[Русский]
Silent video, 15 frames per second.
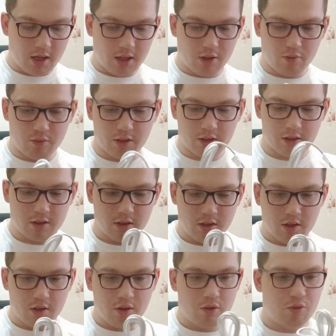Это у нас
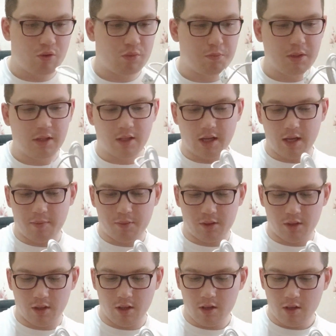USB
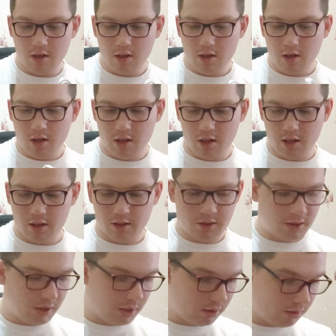Type-C, э,
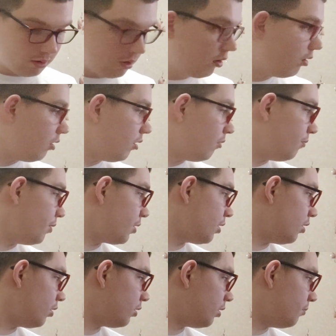Z
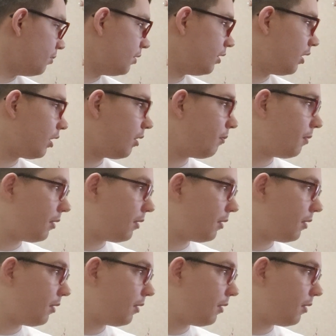пожалуйста, без всяких